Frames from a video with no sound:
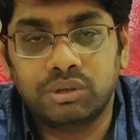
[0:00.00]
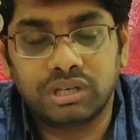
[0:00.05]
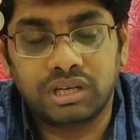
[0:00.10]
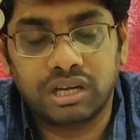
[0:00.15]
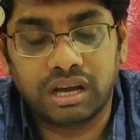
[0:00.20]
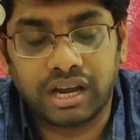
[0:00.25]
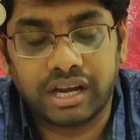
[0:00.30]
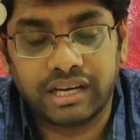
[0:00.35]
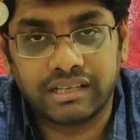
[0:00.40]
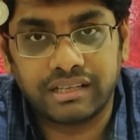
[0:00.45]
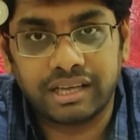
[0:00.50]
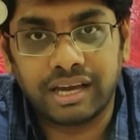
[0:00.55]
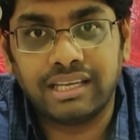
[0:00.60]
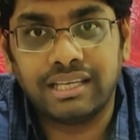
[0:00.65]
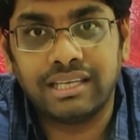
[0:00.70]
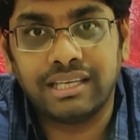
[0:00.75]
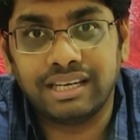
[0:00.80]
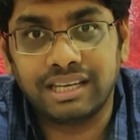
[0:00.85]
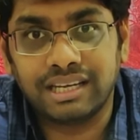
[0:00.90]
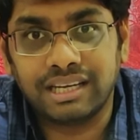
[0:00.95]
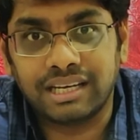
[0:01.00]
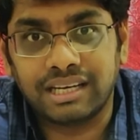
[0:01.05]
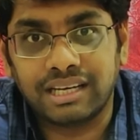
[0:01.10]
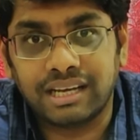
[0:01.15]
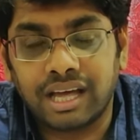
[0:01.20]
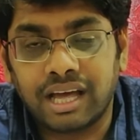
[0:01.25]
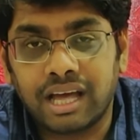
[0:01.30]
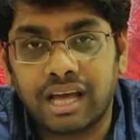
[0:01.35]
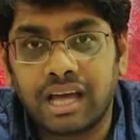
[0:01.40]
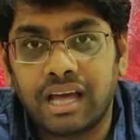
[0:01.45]
ஒரு காயின் தான்
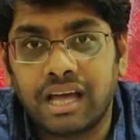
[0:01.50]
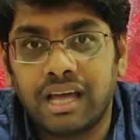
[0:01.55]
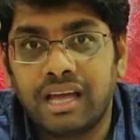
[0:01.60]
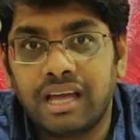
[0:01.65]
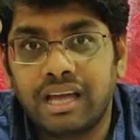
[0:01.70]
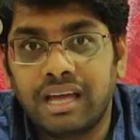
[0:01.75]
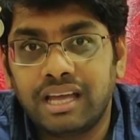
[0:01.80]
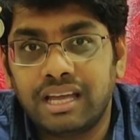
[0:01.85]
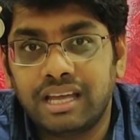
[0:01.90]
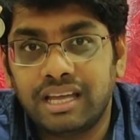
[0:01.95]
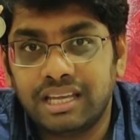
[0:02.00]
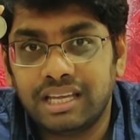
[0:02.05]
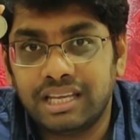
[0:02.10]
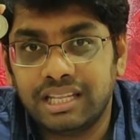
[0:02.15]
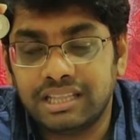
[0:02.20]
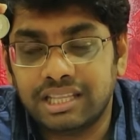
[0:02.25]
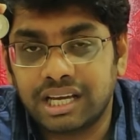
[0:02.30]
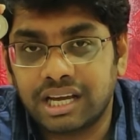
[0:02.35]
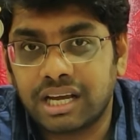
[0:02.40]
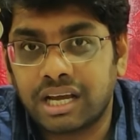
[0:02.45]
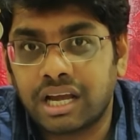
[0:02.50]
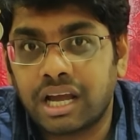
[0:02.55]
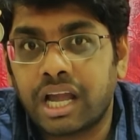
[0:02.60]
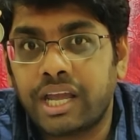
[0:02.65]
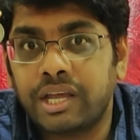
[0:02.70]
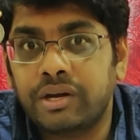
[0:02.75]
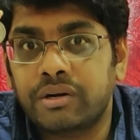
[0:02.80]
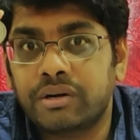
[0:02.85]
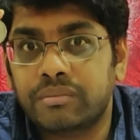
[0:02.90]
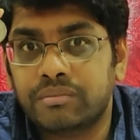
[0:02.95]
இருக்குன்னா இந்த
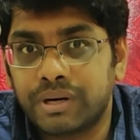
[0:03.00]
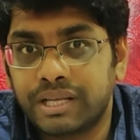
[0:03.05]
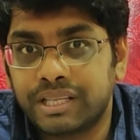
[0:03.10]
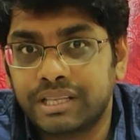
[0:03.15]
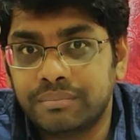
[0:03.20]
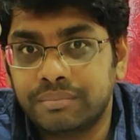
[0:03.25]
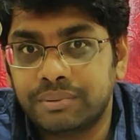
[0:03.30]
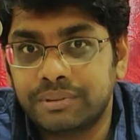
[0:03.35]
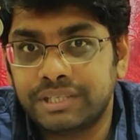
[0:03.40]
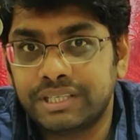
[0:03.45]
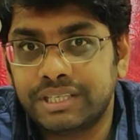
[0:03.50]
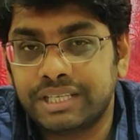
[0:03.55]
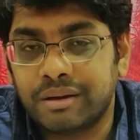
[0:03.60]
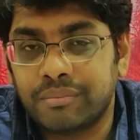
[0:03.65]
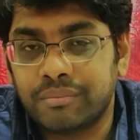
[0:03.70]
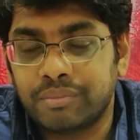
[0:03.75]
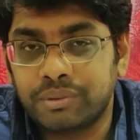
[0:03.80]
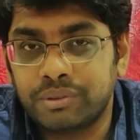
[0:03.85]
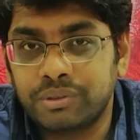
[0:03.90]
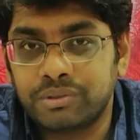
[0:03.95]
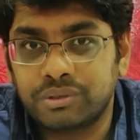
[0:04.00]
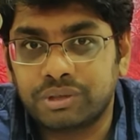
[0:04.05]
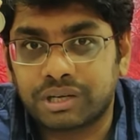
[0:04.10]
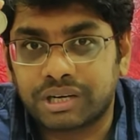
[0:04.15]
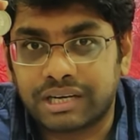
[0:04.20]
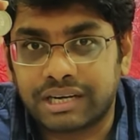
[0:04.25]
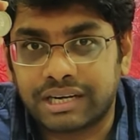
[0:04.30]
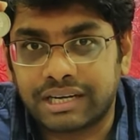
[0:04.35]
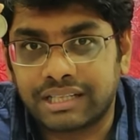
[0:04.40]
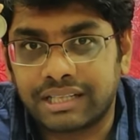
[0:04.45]
காயினோட மதிப்பு என் பொண்ணு சொல்கிற
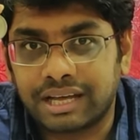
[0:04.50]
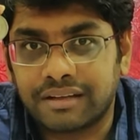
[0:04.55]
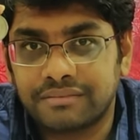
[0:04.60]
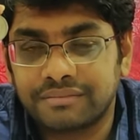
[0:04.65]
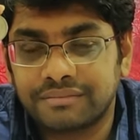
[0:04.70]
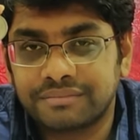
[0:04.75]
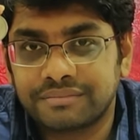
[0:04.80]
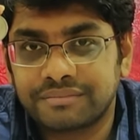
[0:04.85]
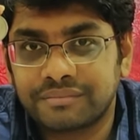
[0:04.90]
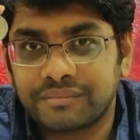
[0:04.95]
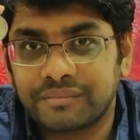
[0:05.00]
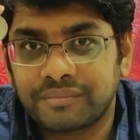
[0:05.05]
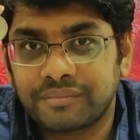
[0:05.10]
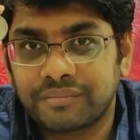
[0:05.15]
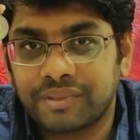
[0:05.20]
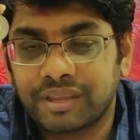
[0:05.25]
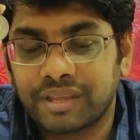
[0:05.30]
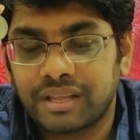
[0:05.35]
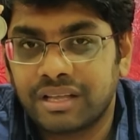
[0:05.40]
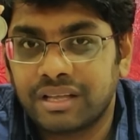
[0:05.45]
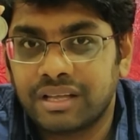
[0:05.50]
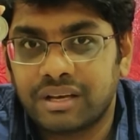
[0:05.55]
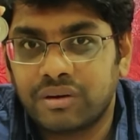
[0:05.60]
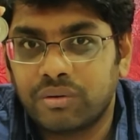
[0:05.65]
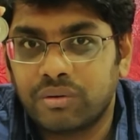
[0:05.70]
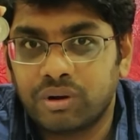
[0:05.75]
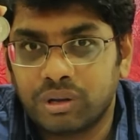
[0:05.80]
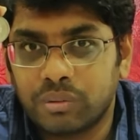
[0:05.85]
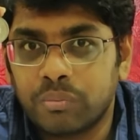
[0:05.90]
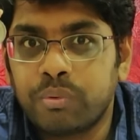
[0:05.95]
ரேட்டு தான்
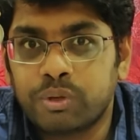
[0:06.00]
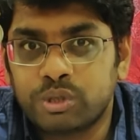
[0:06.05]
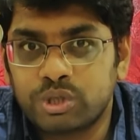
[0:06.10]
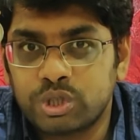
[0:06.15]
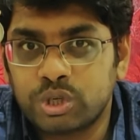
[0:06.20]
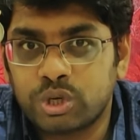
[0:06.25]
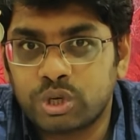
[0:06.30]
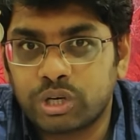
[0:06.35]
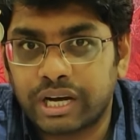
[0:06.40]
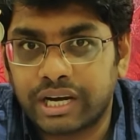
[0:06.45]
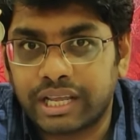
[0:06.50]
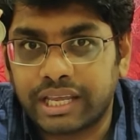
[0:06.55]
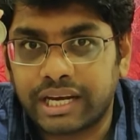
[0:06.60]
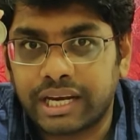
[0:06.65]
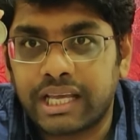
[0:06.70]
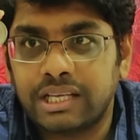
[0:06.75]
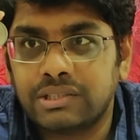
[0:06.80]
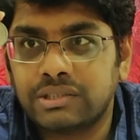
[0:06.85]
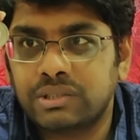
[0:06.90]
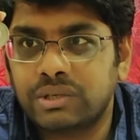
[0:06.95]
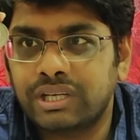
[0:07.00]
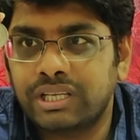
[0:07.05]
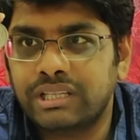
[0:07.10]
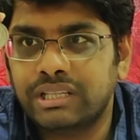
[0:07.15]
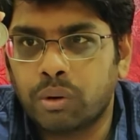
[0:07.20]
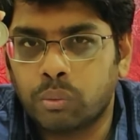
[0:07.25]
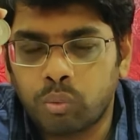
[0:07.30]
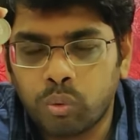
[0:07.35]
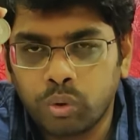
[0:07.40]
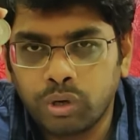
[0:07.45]
உங்களுக்கு புரிஞ்சிருக்கும்னு நினைக்கிறேன் ஸோ
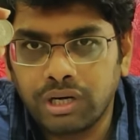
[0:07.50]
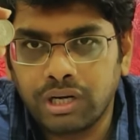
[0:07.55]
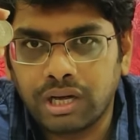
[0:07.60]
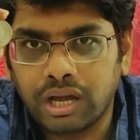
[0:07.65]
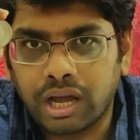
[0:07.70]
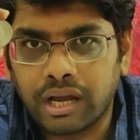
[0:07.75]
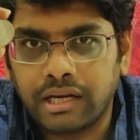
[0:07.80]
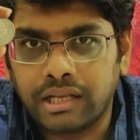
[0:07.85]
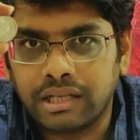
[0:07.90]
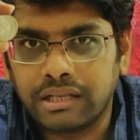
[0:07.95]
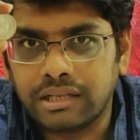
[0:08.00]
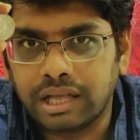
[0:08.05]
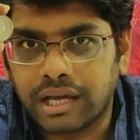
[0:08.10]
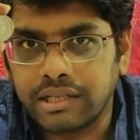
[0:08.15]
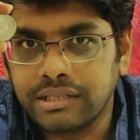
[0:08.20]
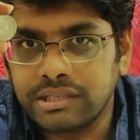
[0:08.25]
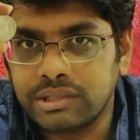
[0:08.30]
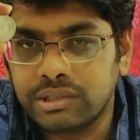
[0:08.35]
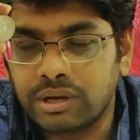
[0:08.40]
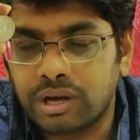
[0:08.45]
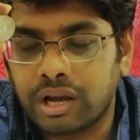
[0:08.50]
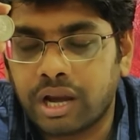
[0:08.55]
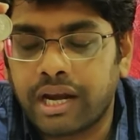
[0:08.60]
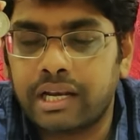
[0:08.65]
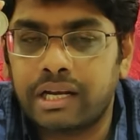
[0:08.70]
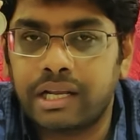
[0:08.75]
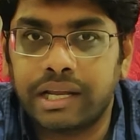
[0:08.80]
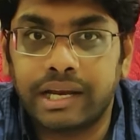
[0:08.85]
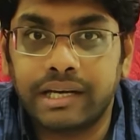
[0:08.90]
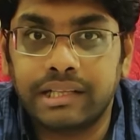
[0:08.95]
இந்த ஒரு காயின் இந்த அஞ்சு ரூபா
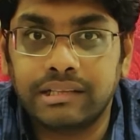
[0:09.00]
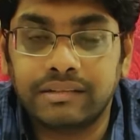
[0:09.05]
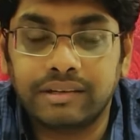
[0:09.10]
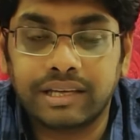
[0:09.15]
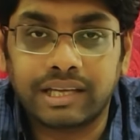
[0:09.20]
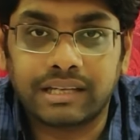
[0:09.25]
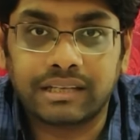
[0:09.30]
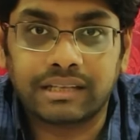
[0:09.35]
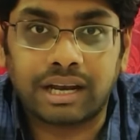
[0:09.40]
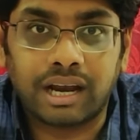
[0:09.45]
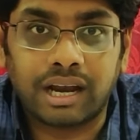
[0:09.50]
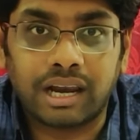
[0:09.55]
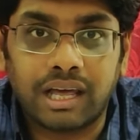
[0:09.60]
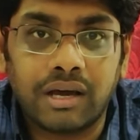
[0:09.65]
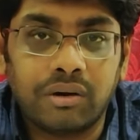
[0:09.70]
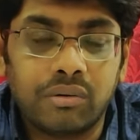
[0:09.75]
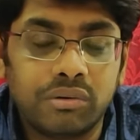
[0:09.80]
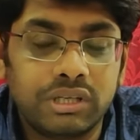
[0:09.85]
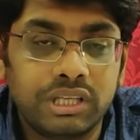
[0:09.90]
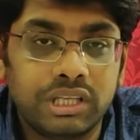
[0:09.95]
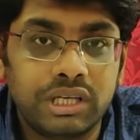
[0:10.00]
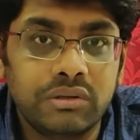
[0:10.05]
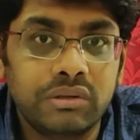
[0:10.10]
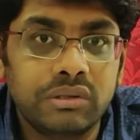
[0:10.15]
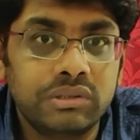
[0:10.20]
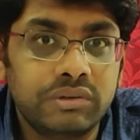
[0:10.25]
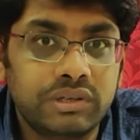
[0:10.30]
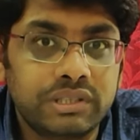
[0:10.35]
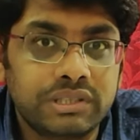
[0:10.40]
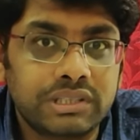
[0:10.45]
காயினை நான் எடுத்து வைக்கிறதுனால ஒரு
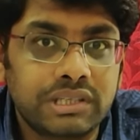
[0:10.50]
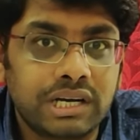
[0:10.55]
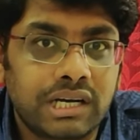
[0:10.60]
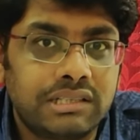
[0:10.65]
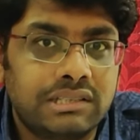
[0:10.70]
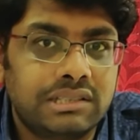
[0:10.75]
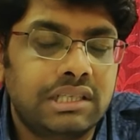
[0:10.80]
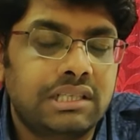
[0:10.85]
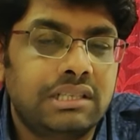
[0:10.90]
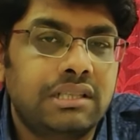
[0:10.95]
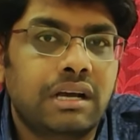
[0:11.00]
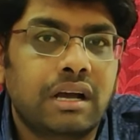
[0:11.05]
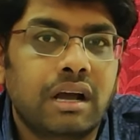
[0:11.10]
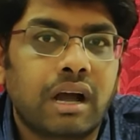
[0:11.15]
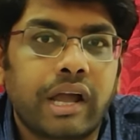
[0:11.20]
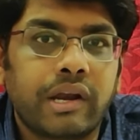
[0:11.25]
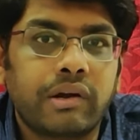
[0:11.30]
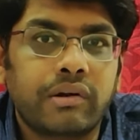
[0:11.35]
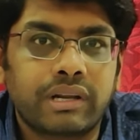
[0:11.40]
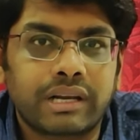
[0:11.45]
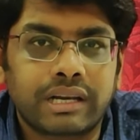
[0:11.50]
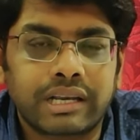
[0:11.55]
இருபது வருஷம் கழித்து இந்த காயினோட